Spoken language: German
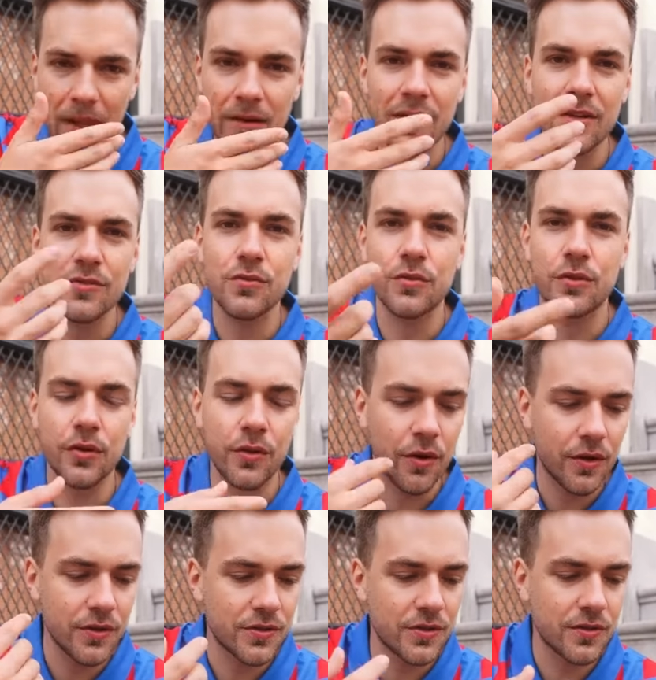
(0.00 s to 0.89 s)
nach so
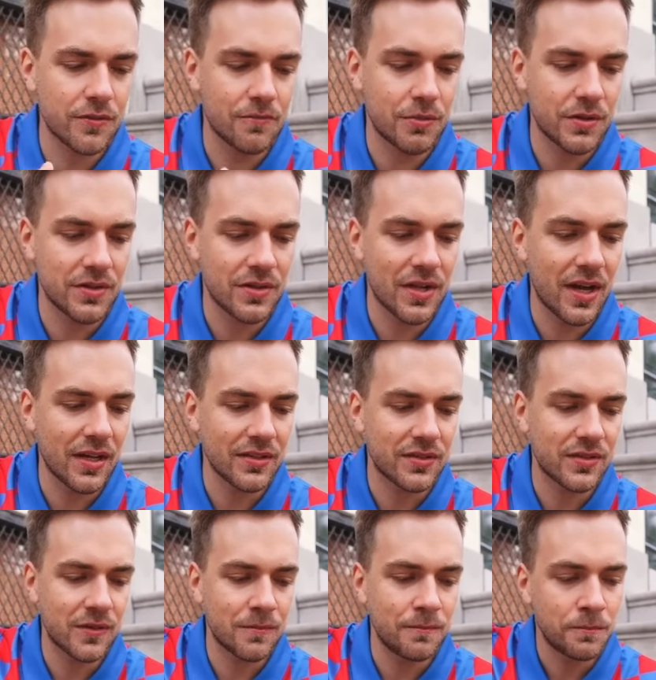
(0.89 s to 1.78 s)
gerösteten
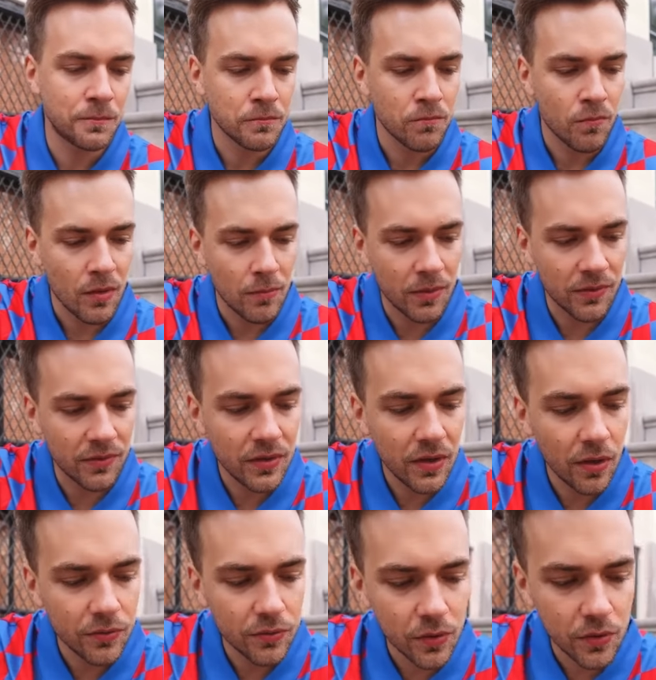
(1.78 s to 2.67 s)
Pistazien. Man sieht
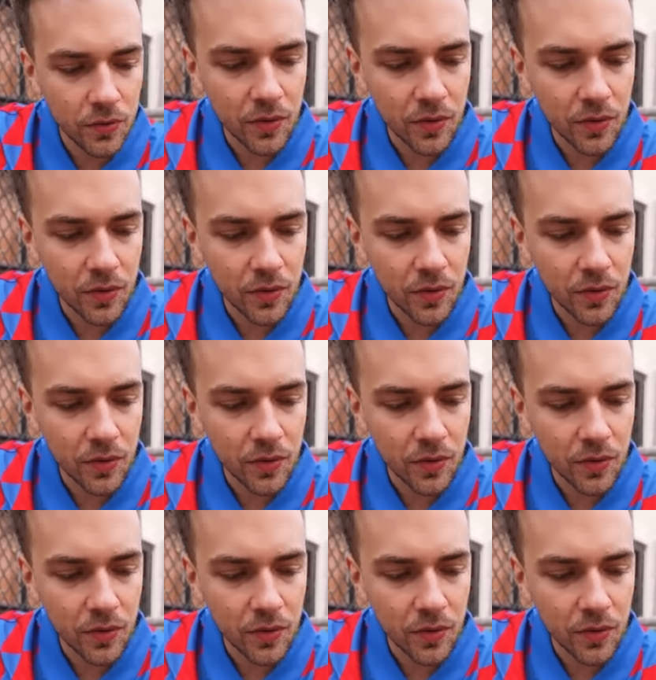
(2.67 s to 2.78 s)
auch sogar